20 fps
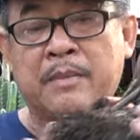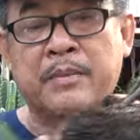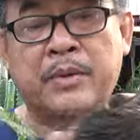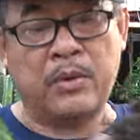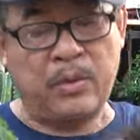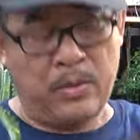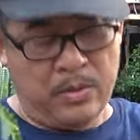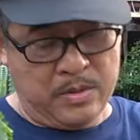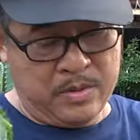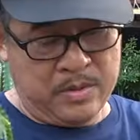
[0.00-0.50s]
không
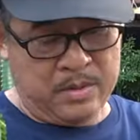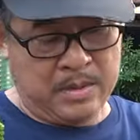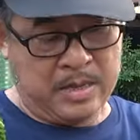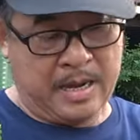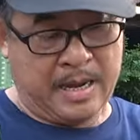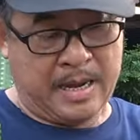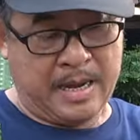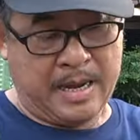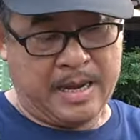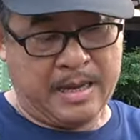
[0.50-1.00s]
chịu uống.
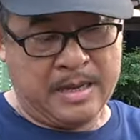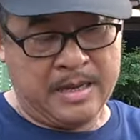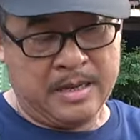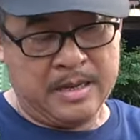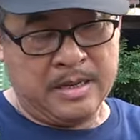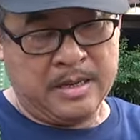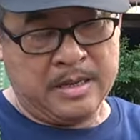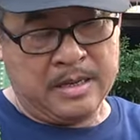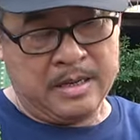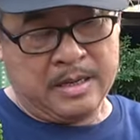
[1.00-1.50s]
À,
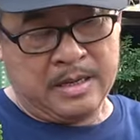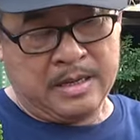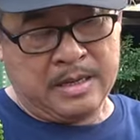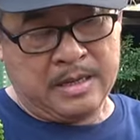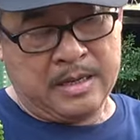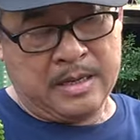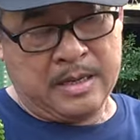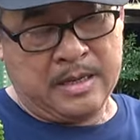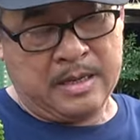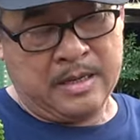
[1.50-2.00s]

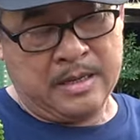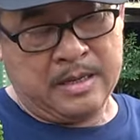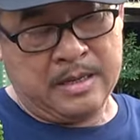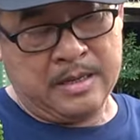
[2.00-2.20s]
ha.